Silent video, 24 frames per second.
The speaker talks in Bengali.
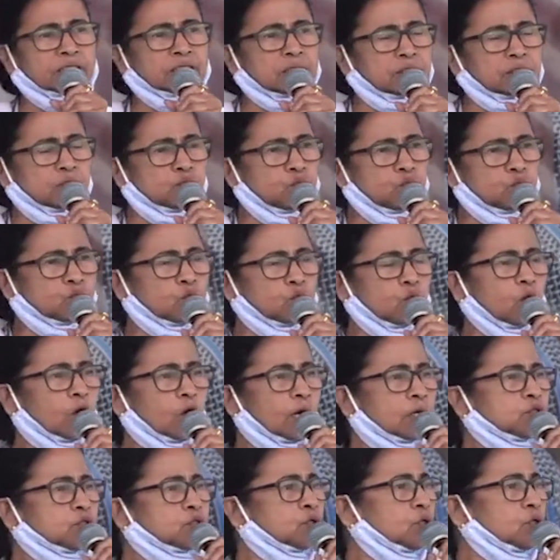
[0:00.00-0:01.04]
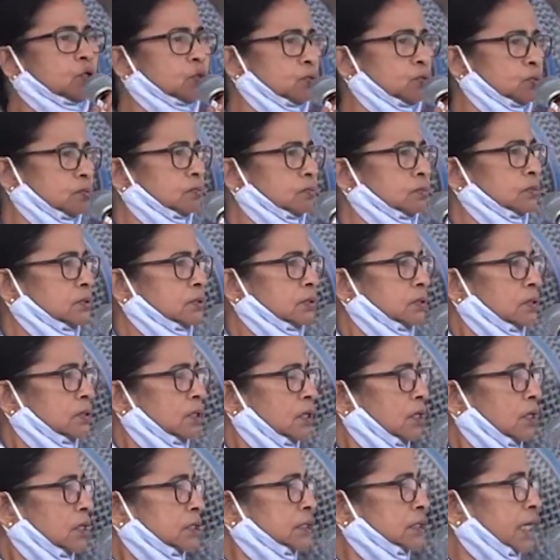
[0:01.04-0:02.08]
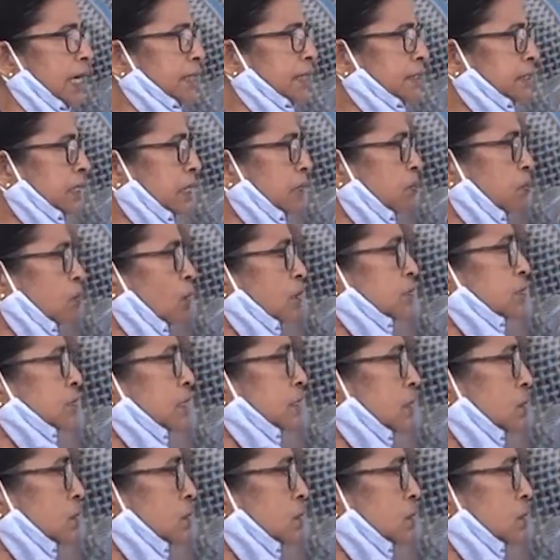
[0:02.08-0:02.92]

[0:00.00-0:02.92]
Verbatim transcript: সাথে যুক্ত করার জন্য শান্তিপুরের সাথে